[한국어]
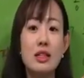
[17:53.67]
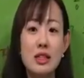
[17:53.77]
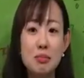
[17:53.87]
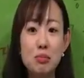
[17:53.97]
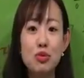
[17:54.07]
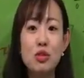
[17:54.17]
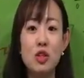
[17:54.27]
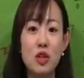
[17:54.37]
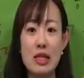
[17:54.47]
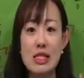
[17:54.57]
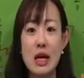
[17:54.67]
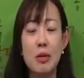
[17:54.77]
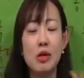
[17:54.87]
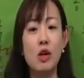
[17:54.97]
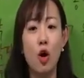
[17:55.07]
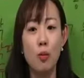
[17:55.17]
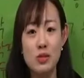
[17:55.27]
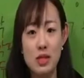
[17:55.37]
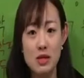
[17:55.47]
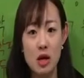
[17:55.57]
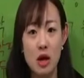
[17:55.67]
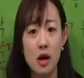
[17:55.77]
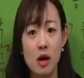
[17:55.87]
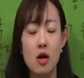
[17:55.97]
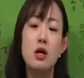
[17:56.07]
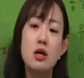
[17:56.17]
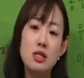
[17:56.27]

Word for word: 신분적인 차별을 없애자